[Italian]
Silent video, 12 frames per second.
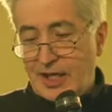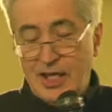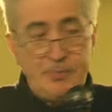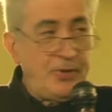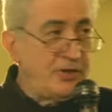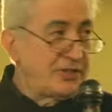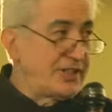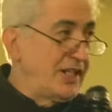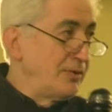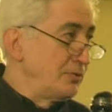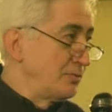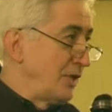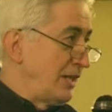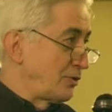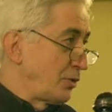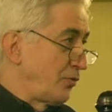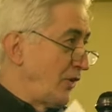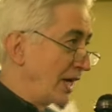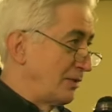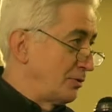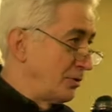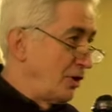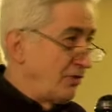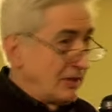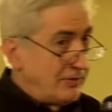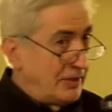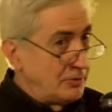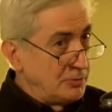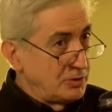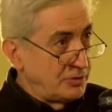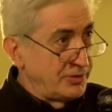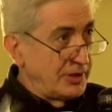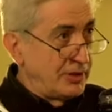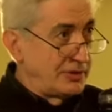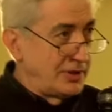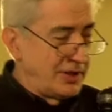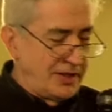E poi c'è un altro fatto, no? vado, vado, molto veloce,